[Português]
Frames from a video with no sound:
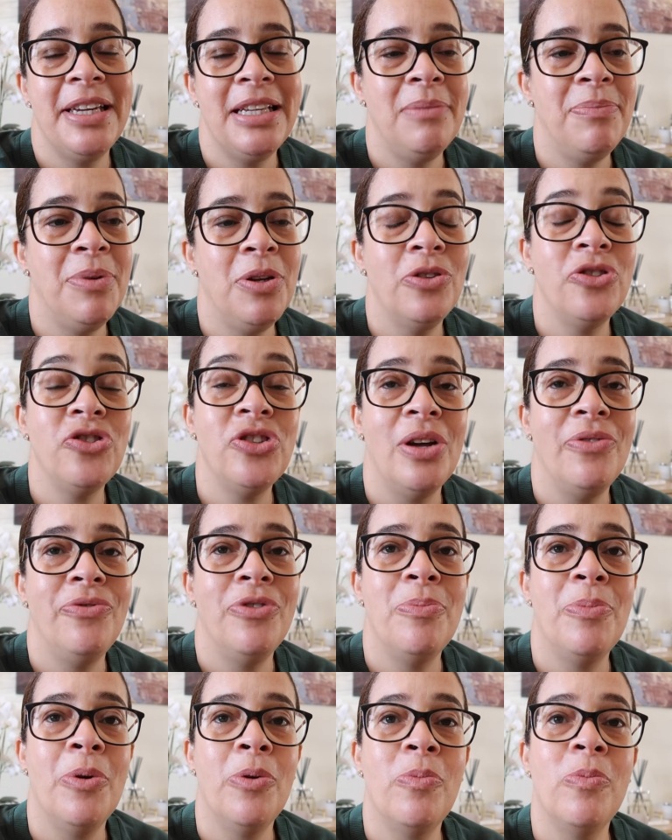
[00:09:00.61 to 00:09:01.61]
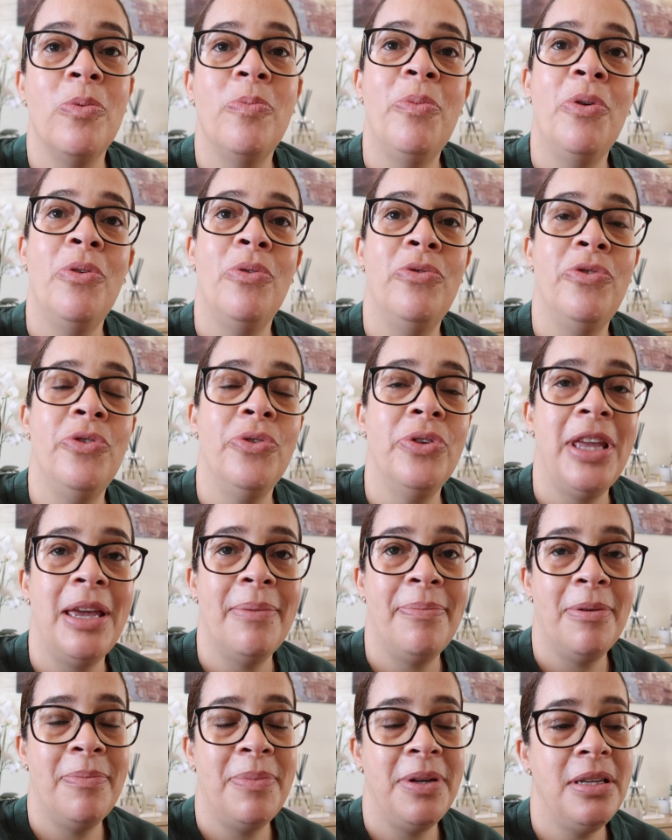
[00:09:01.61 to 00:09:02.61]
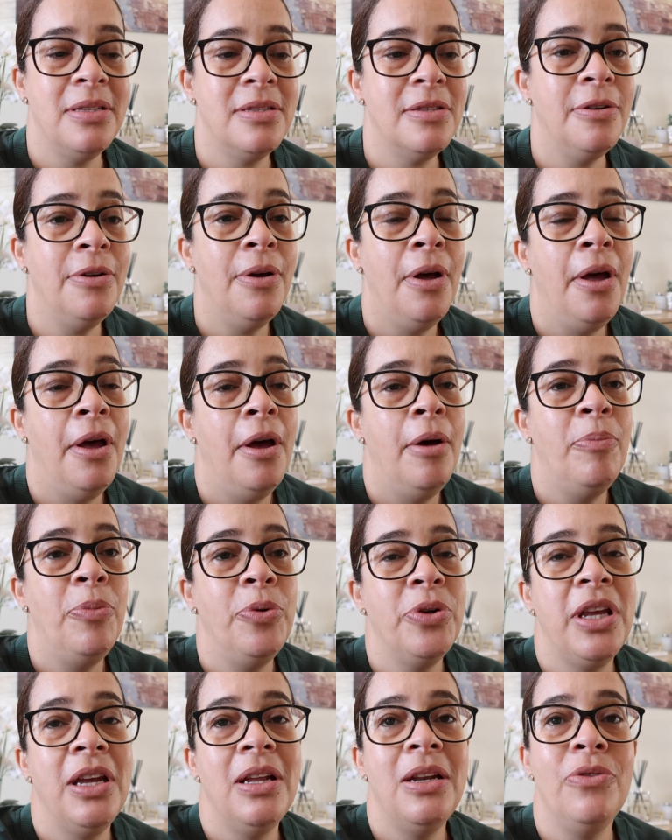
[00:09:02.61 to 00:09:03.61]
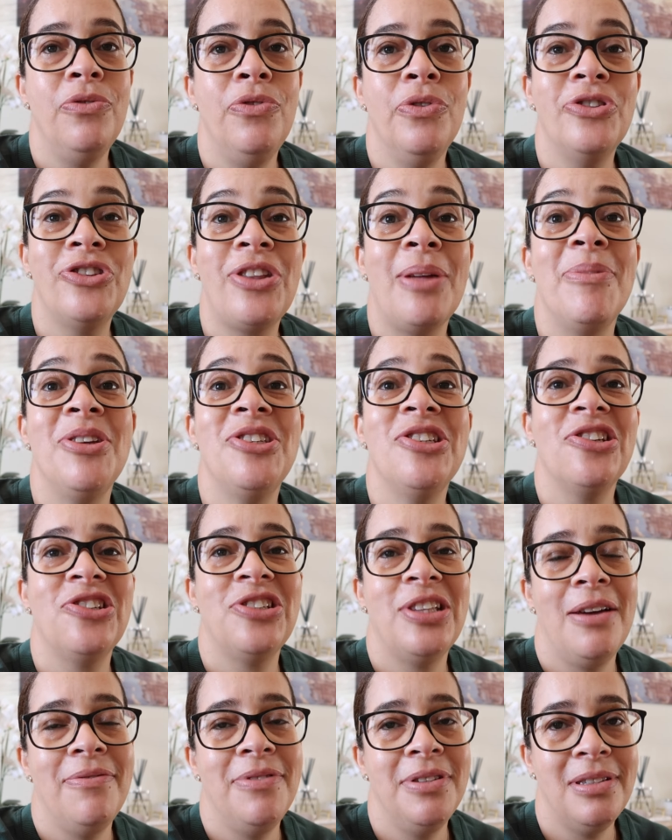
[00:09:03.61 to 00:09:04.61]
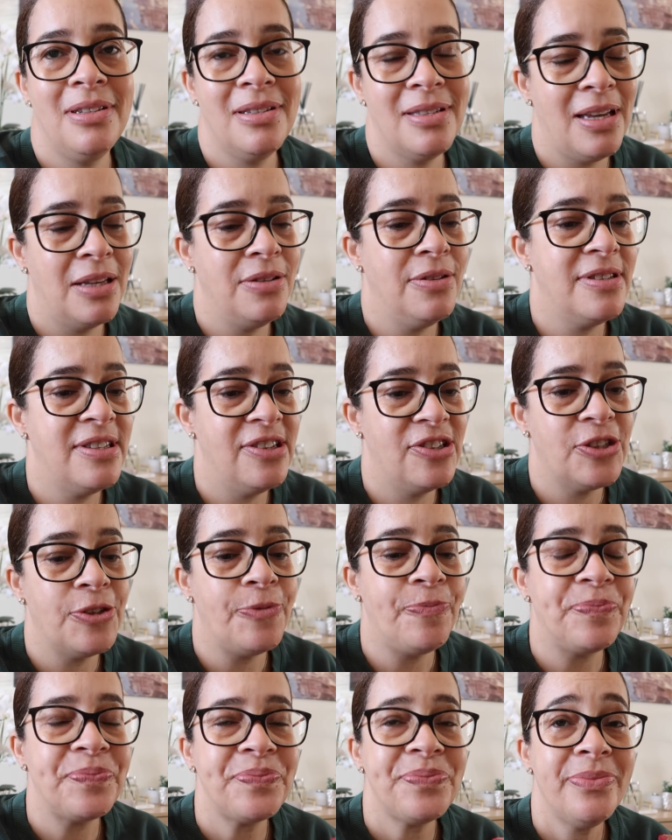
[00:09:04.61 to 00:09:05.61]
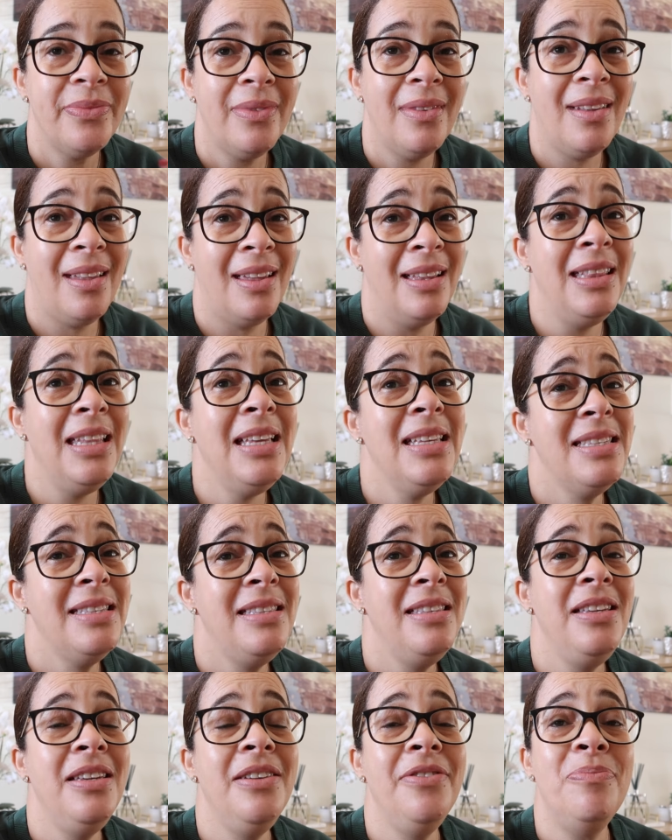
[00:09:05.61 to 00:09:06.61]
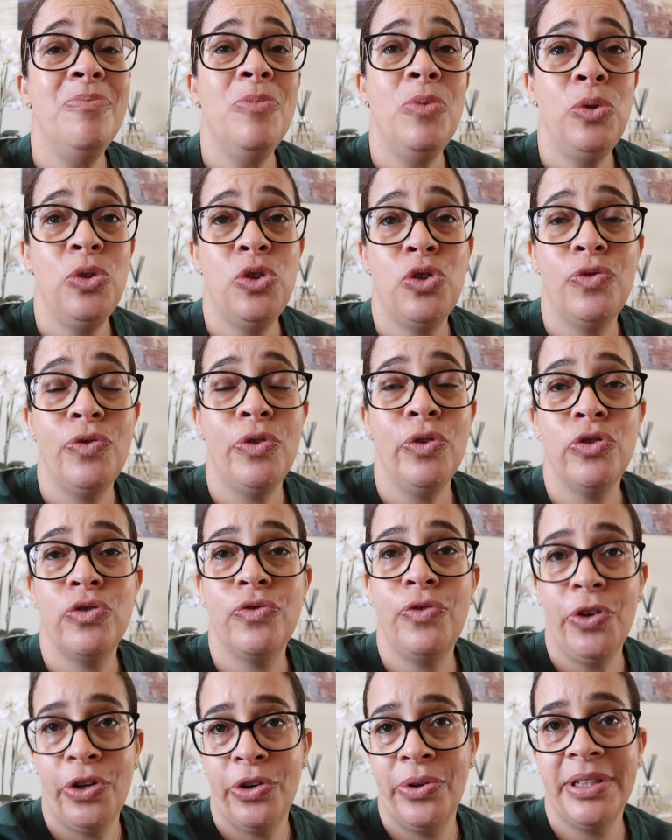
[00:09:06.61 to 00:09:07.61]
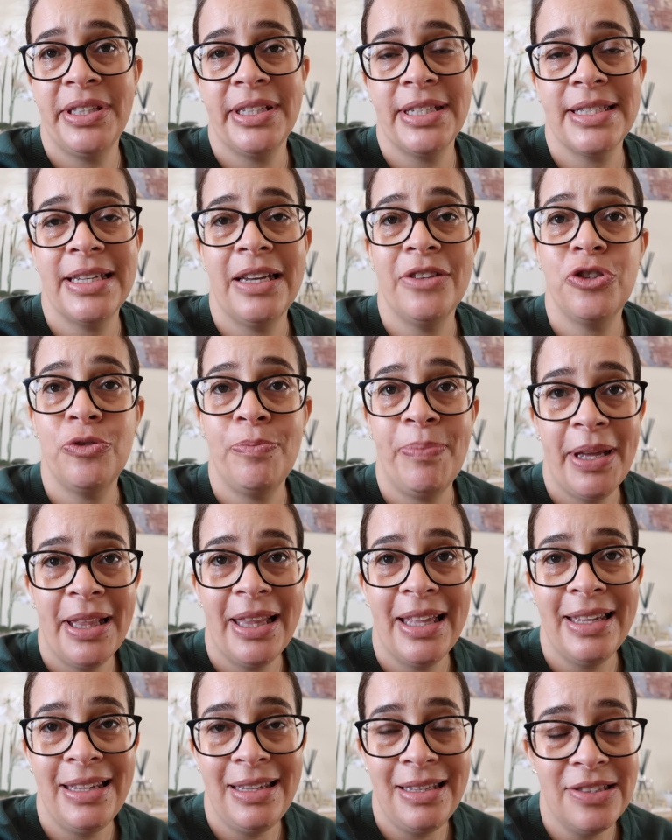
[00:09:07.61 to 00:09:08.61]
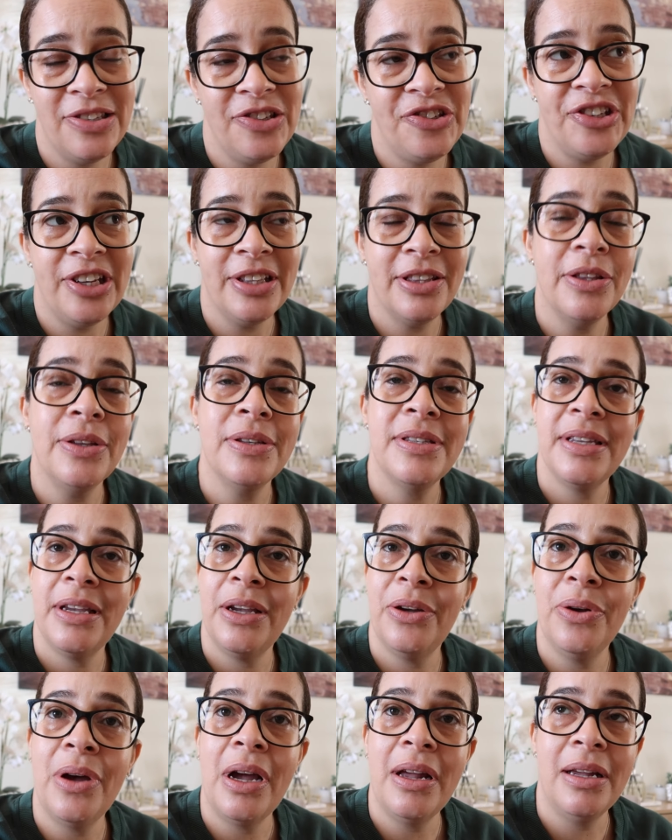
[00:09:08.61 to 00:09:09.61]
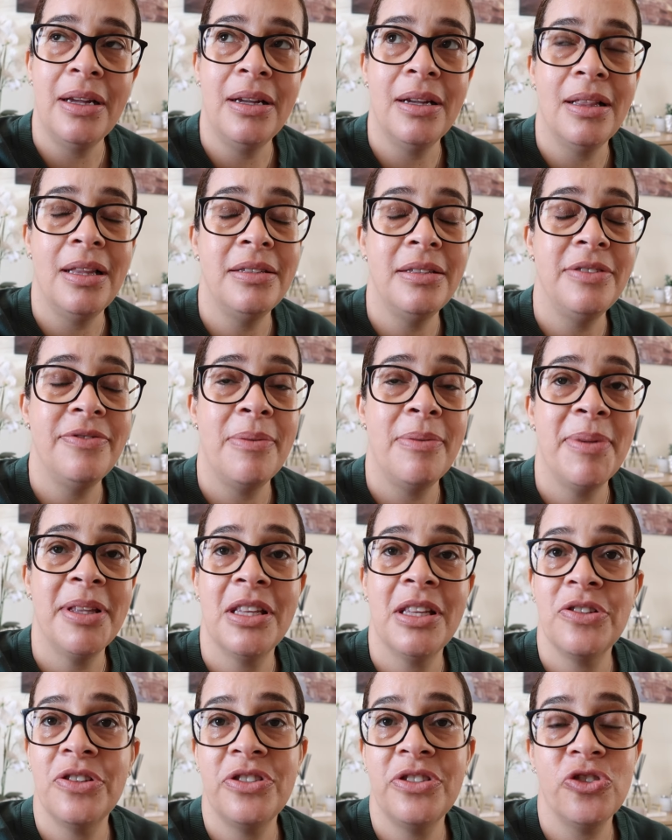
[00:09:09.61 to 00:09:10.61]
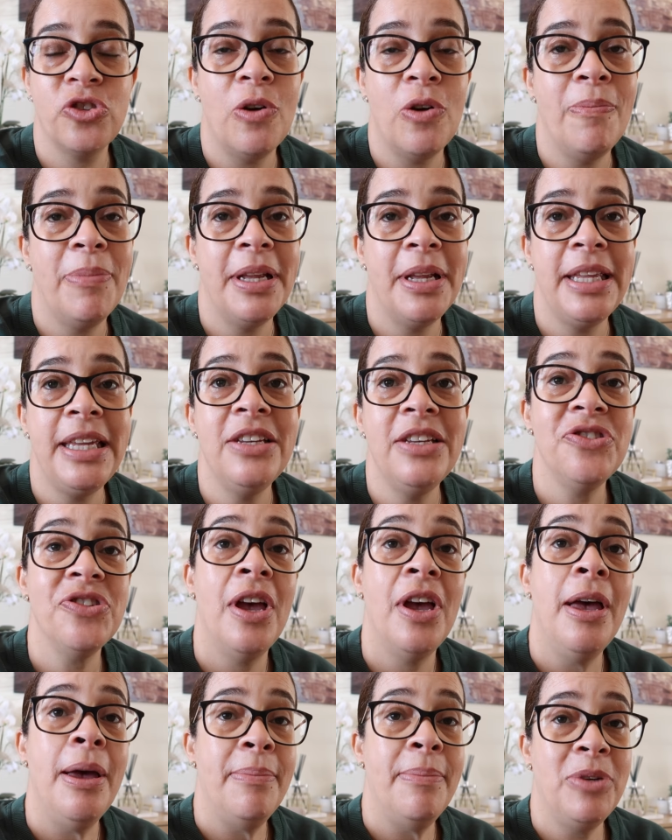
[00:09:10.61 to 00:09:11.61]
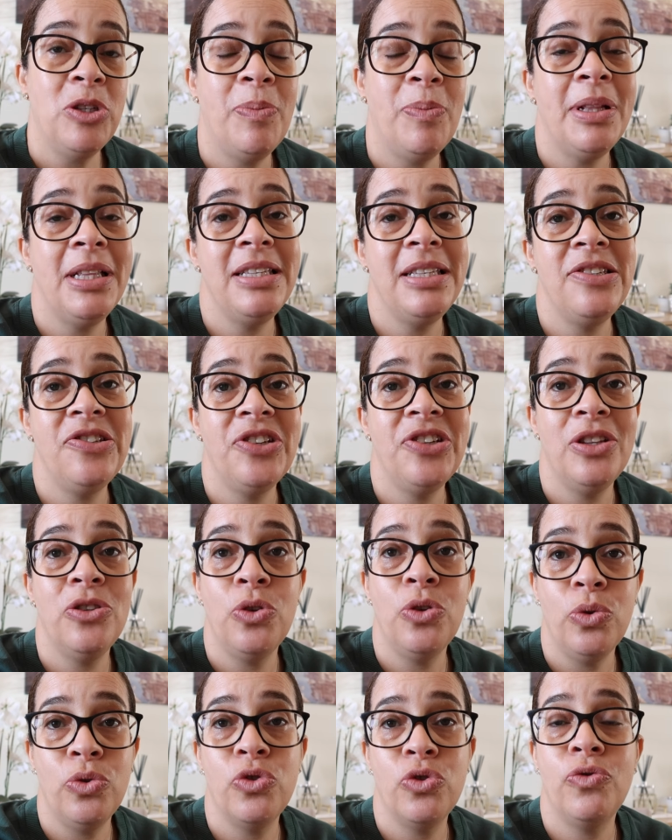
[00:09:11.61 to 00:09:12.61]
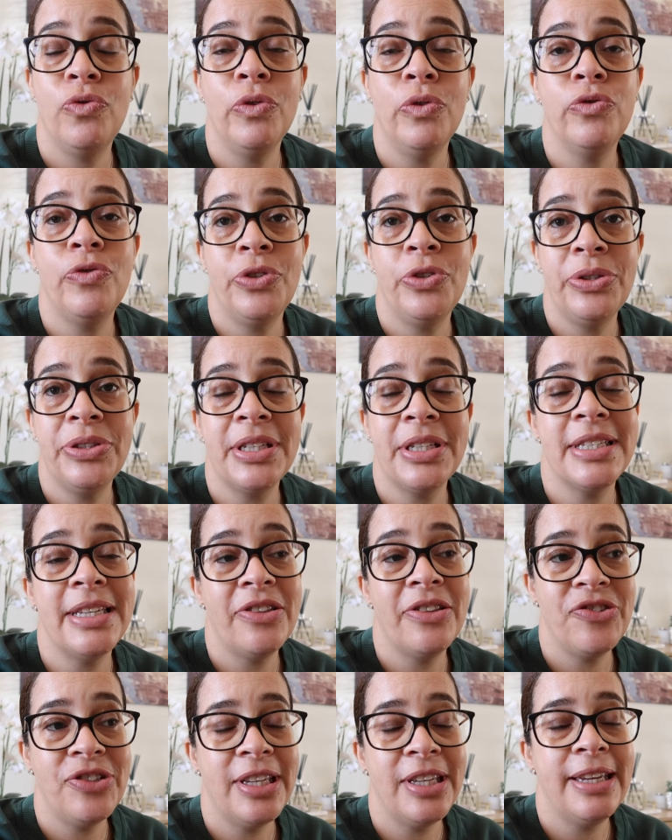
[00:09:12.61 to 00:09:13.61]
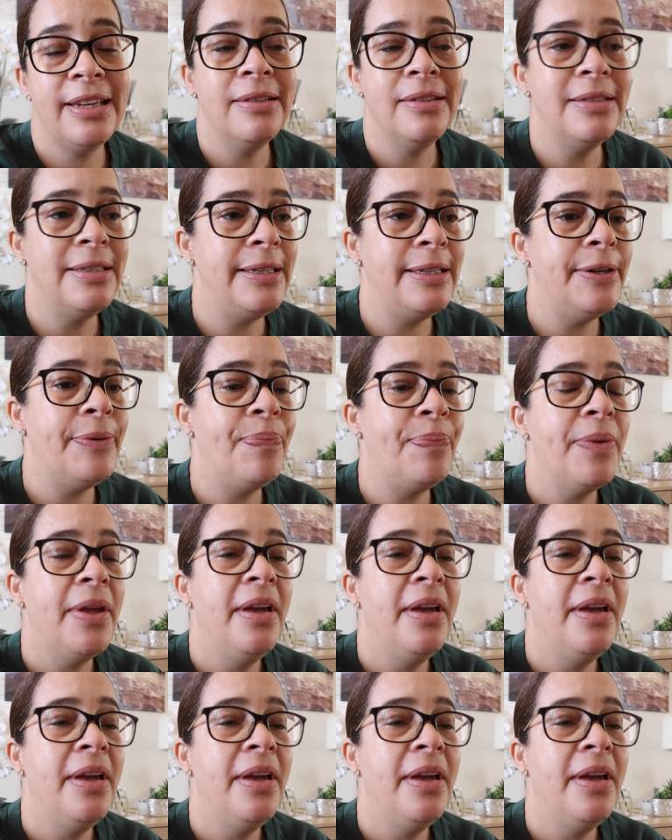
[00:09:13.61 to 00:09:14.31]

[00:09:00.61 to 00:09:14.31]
que era para nós, não, foi para, para o voo que ia para Bristol, porque era o voo que também já estava atrasado, ou seja, Nesse dia, muitos voos foram atrasados pela EasyJet, não sei eh, relativamente às outras companhias, mas pela EasyJet todos os voos foram atrasados naquele dia.